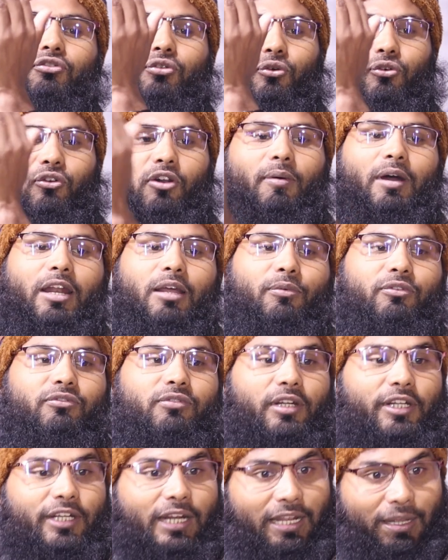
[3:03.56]
শুক্রবারে
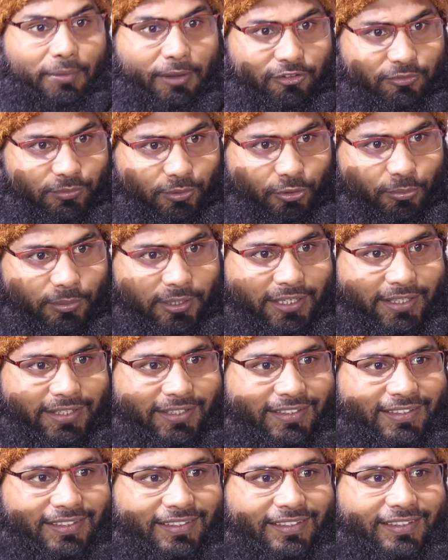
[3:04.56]
মুসল্লিরা নামাজ পড়বে
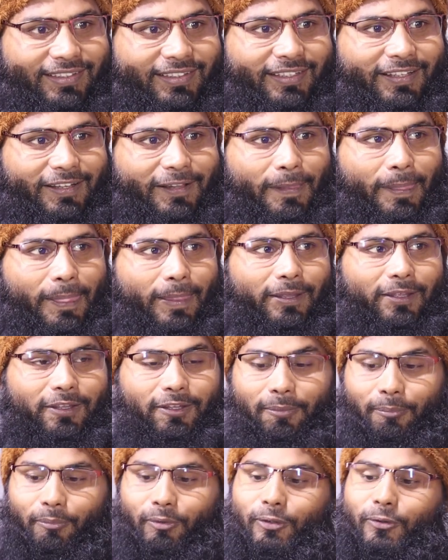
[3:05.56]

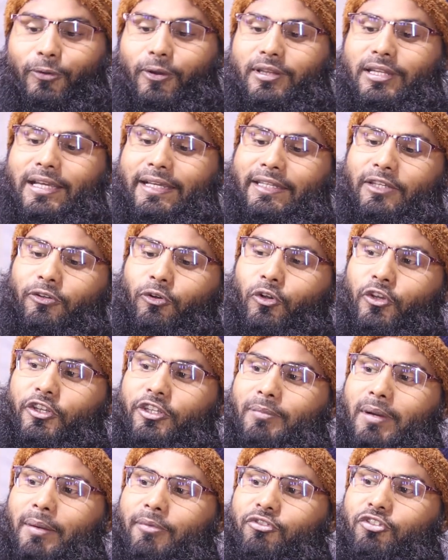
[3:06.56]
মূল কথা কোনো
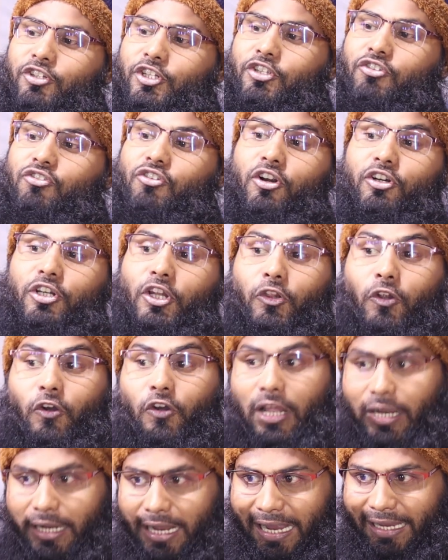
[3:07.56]
ইমাম যদি
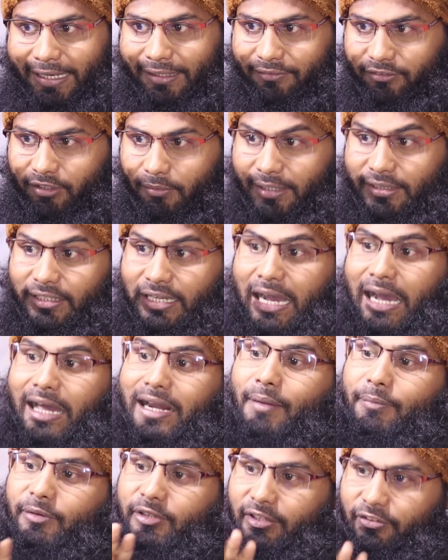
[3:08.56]
জর্দাতটা খায় সে ব্যক্তি
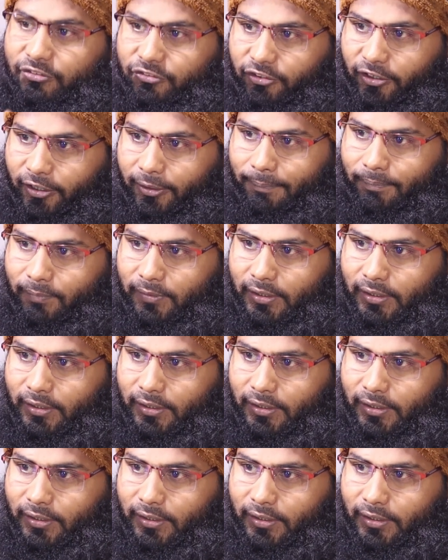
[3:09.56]
হারাম খাচ্ছে